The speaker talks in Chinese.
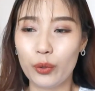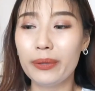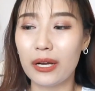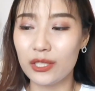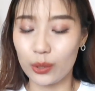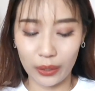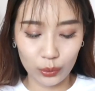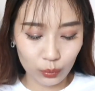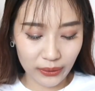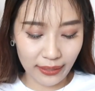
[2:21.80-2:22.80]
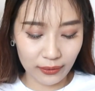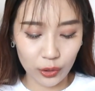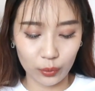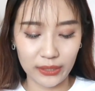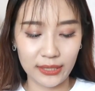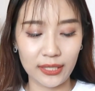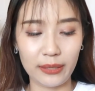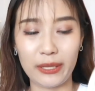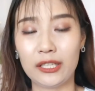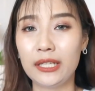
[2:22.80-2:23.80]
我比较喜欢冬天呢，有一些
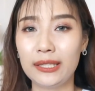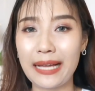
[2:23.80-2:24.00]
里面的内